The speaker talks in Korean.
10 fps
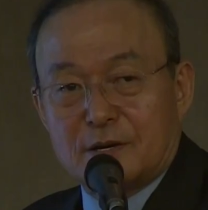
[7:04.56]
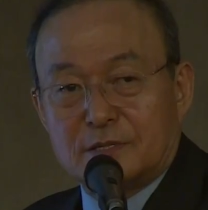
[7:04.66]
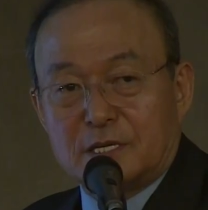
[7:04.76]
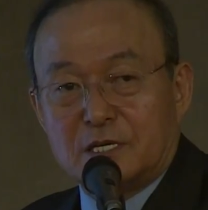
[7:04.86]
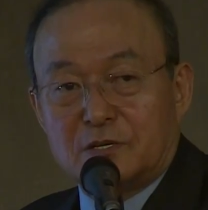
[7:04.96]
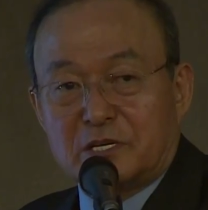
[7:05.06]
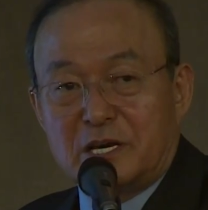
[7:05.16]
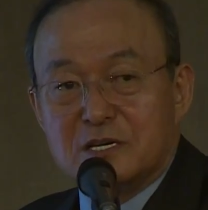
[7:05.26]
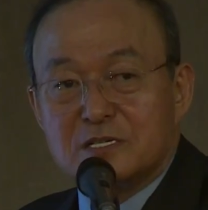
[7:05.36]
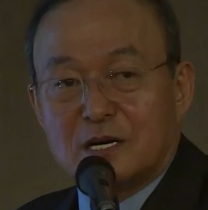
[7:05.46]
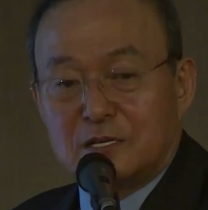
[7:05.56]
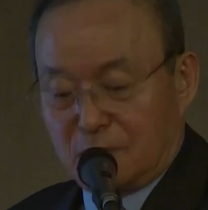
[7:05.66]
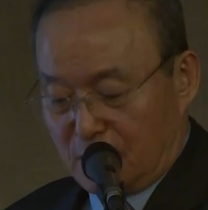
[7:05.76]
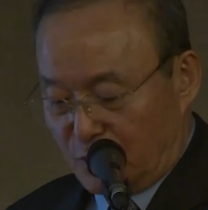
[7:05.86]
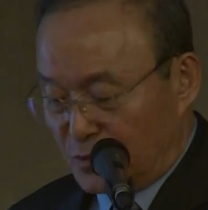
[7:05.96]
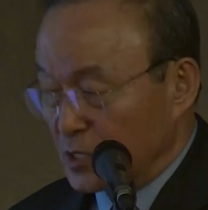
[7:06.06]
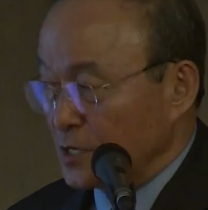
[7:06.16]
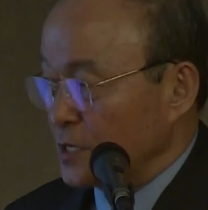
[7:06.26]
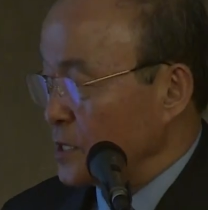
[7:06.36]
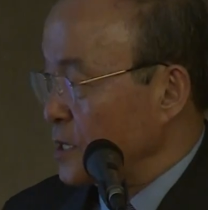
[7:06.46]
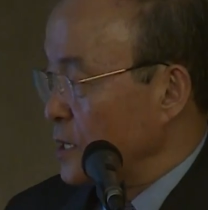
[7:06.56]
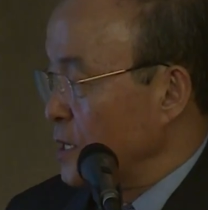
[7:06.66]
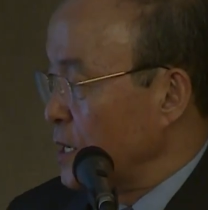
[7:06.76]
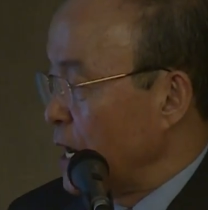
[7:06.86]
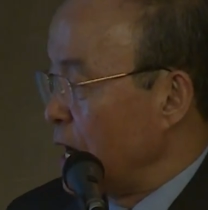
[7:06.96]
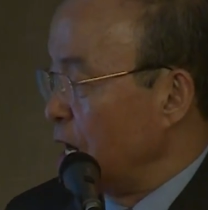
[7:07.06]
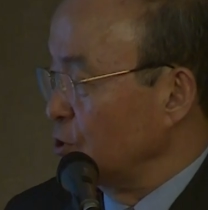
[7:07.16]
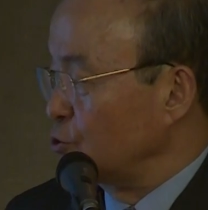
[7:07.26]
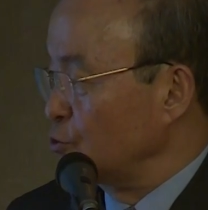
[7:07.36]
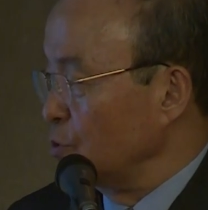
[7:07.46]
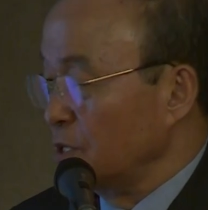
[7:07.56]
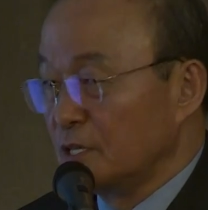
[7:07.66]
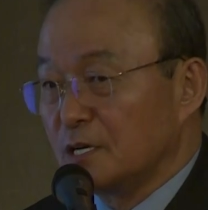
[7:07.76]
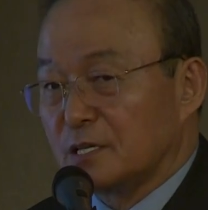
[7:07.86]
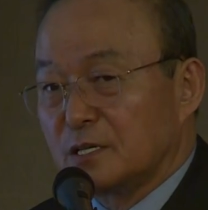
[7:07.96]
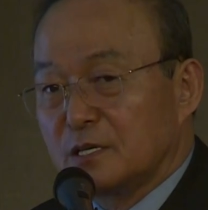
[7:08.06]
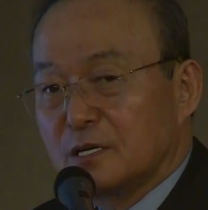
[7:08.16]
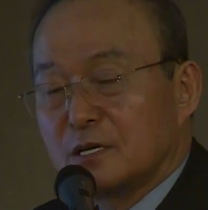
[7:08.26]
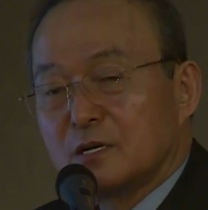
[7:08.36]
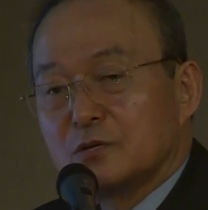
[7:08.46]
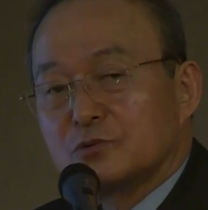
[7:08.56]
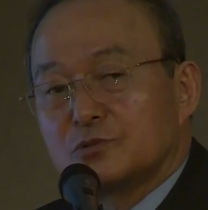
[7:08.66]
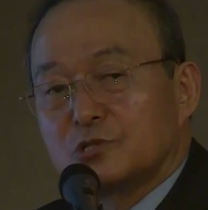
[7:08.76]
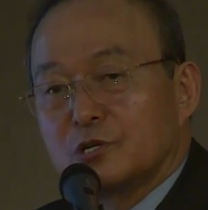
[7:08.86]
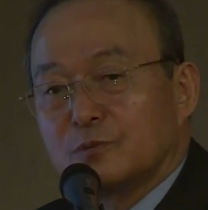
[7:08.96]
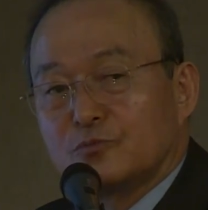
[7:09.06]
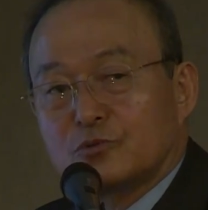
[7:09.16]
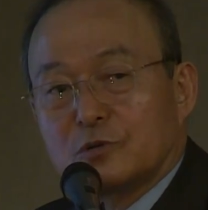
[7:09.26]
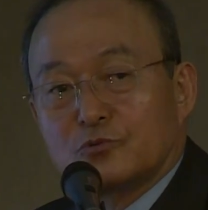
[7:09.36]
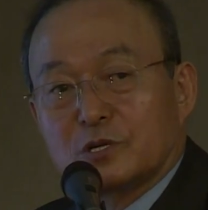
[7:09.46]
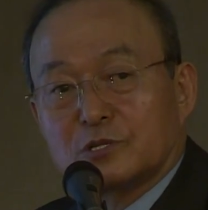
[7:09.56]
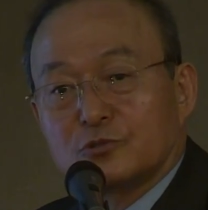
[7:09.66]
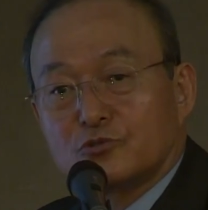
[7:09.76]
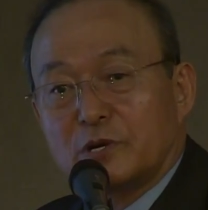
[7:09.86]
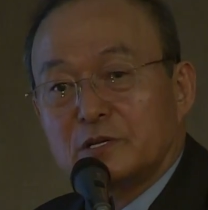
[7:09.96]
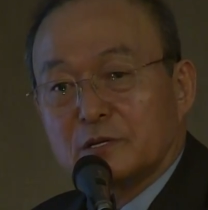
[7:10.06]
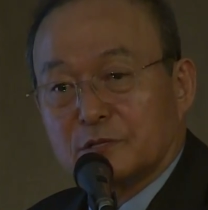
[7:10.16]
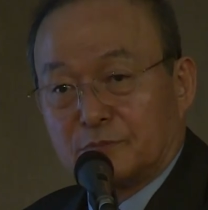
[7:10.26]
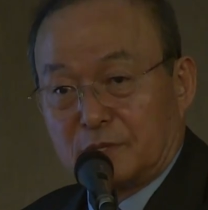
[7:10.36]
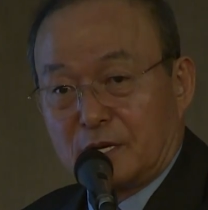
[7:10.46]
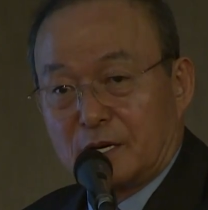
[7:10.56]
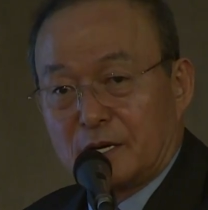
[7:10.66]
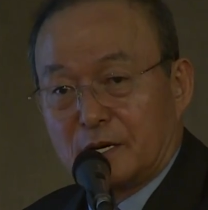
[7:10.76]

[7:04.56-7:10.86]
이제 이런 굉장한 어려운 일을 할 수 있는 정부를 우리가 선출해야 될 겁니다.